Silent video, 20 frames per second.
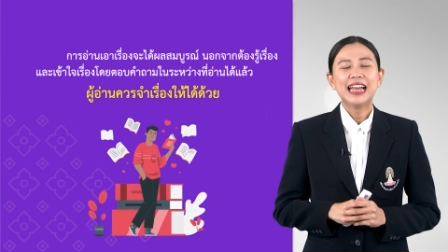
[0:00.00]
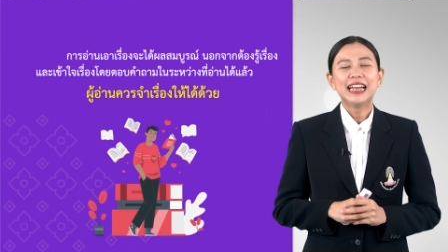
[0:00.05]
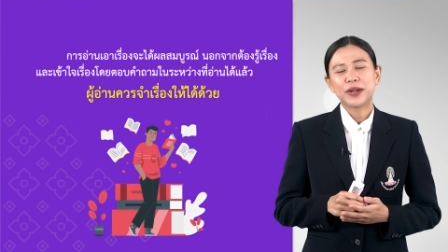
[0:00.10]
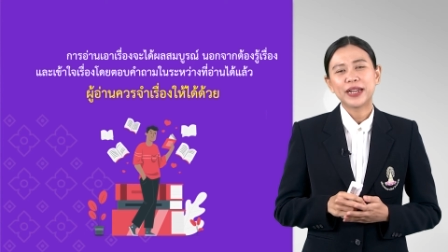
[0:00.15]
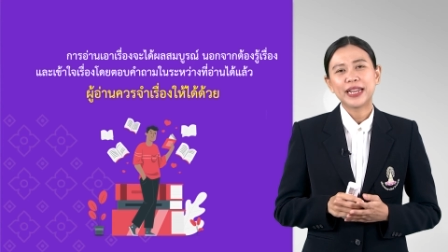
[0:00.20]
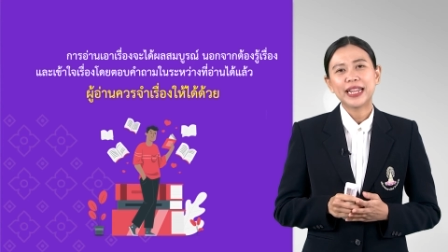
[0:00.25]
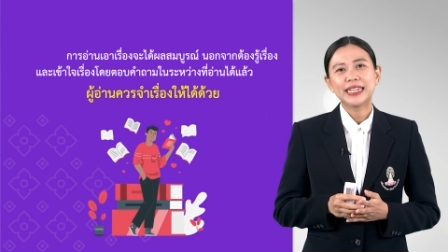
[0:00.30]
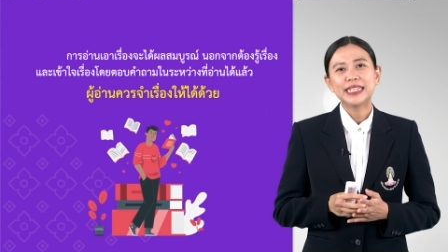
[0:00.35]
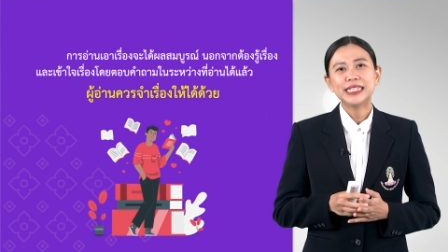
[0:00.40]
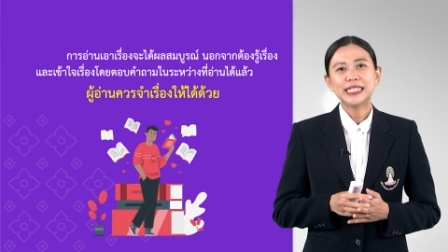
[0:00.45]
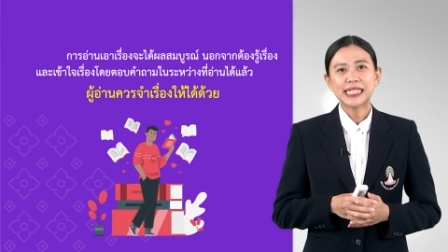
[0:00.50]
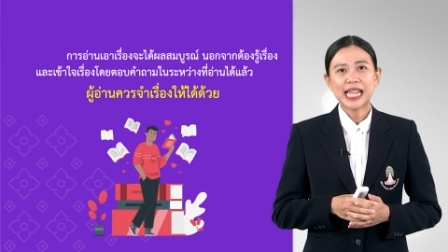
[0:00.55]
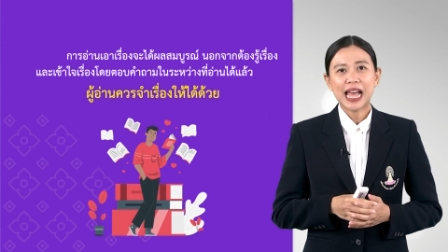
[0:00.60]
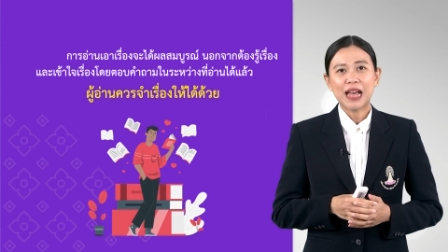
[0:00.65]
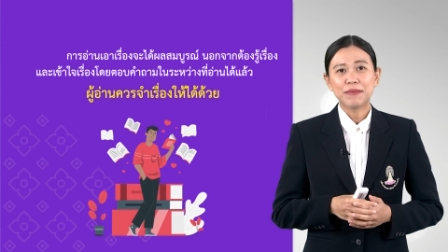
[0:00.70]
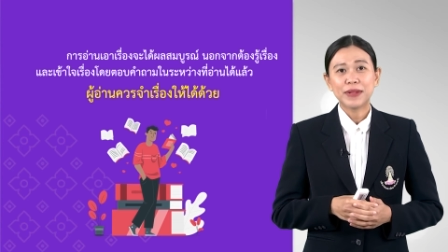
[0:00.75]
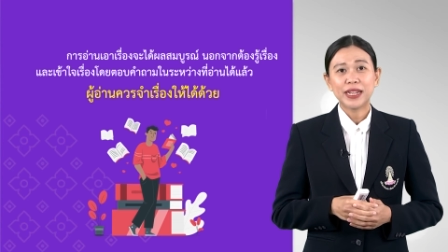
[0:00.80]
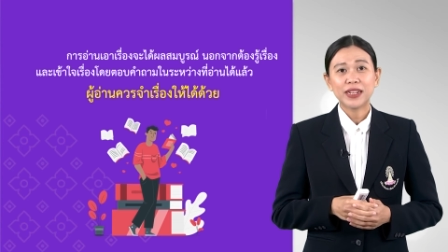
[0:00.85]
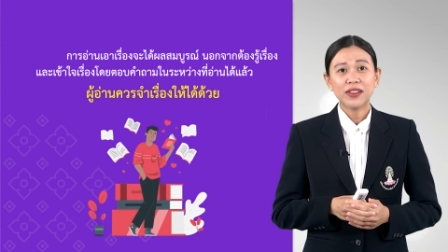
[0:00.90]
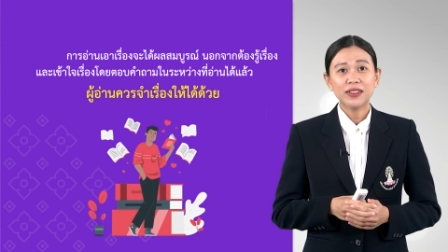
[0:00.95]
ประเด็นที่
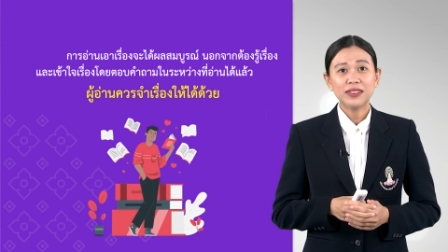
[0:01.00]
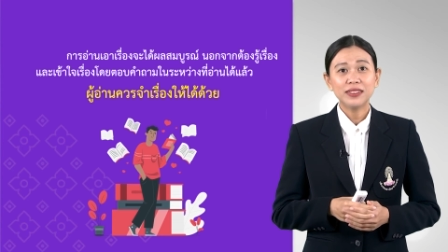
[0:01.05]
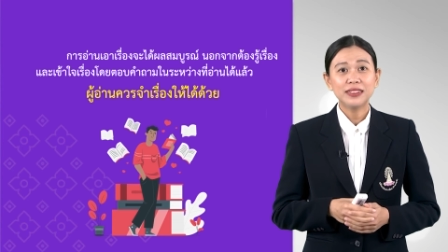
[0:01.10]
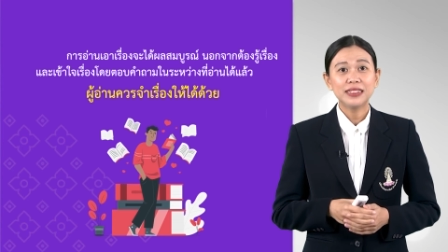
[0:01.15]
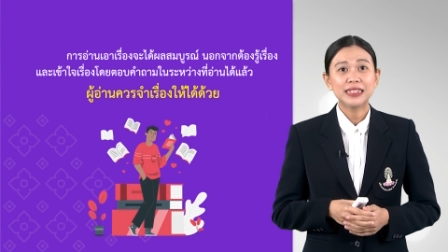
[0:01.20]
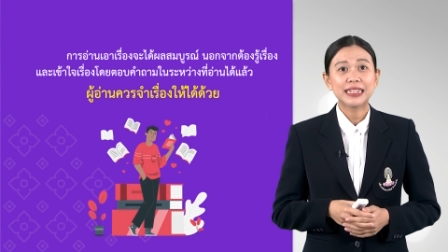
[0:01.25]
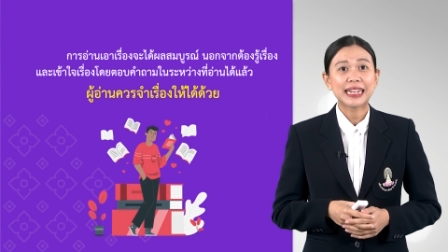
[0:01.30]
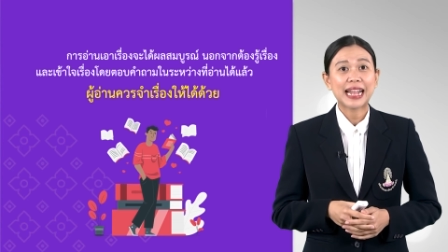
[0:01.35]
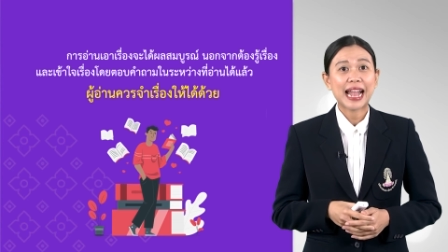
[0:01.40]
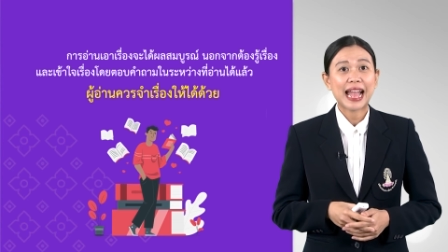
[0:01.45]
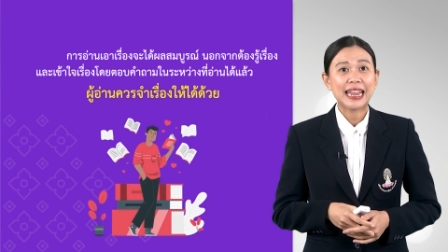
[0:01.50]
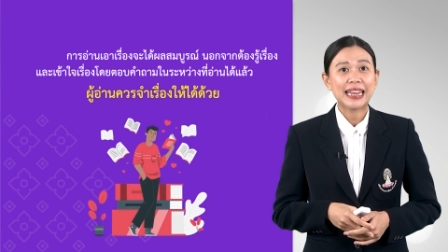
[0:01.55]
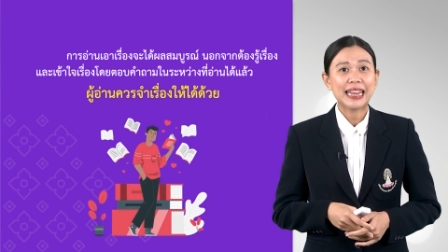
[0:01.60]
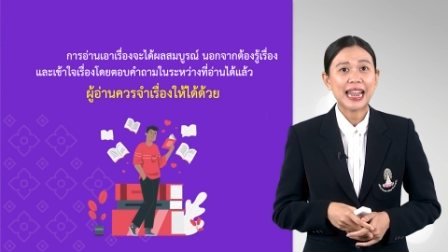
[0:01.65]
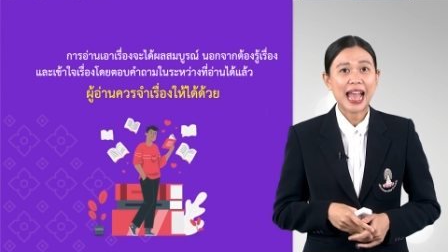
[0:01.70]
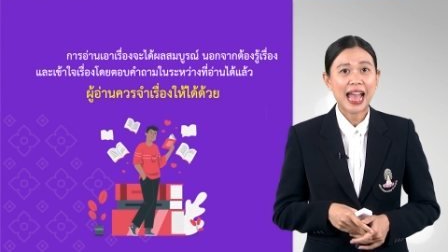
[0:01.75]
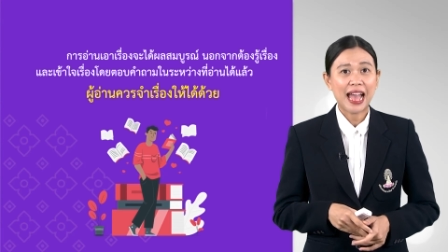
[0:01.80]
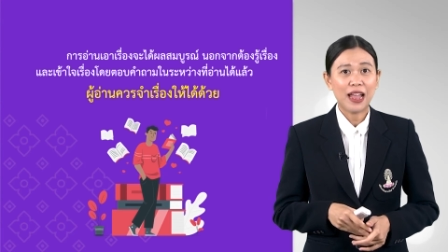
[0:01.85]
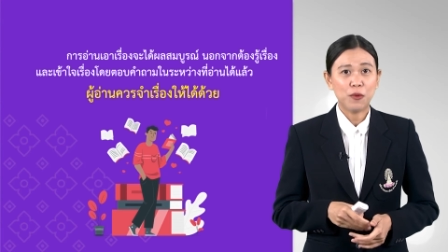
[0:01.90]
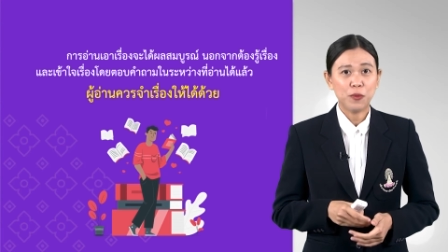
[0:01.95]
3 นั่นก็คือการ
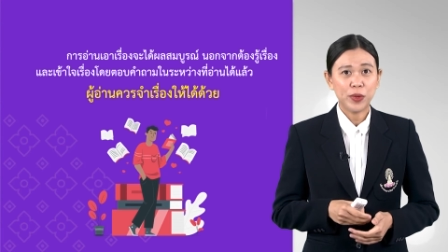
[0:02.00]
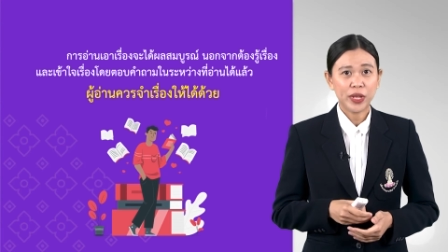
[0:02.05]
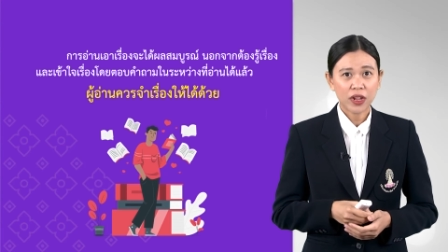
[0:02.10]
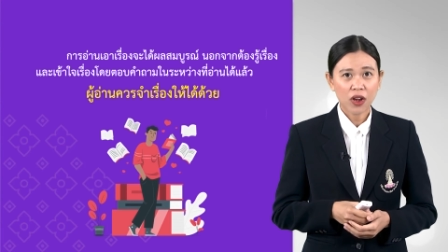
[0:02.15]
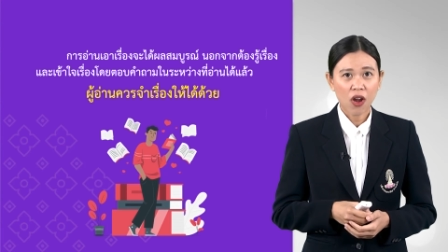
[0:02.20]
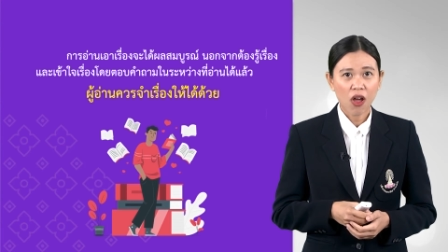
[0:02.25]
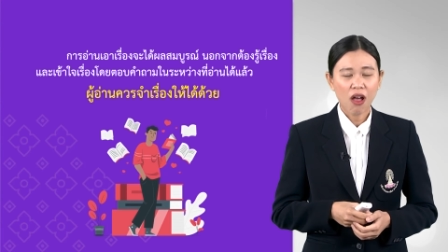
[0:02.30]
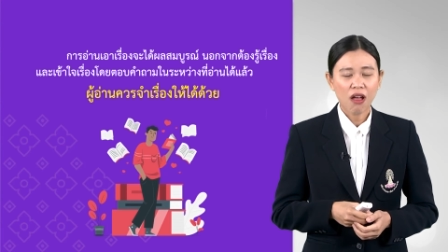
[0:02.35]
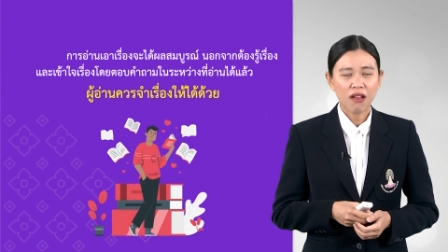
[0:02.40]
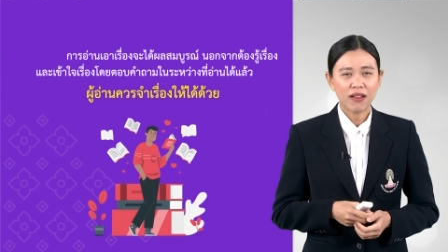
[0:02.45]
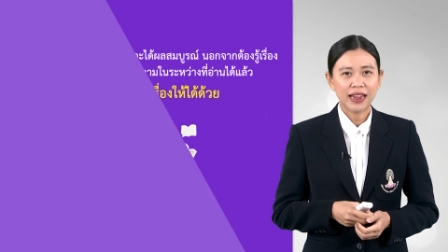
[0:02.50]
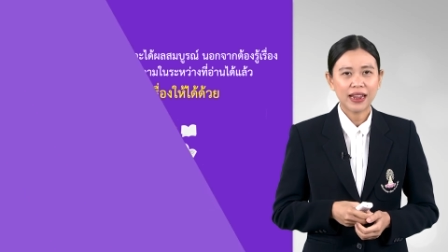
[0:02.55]
อ่านวิเคราะห์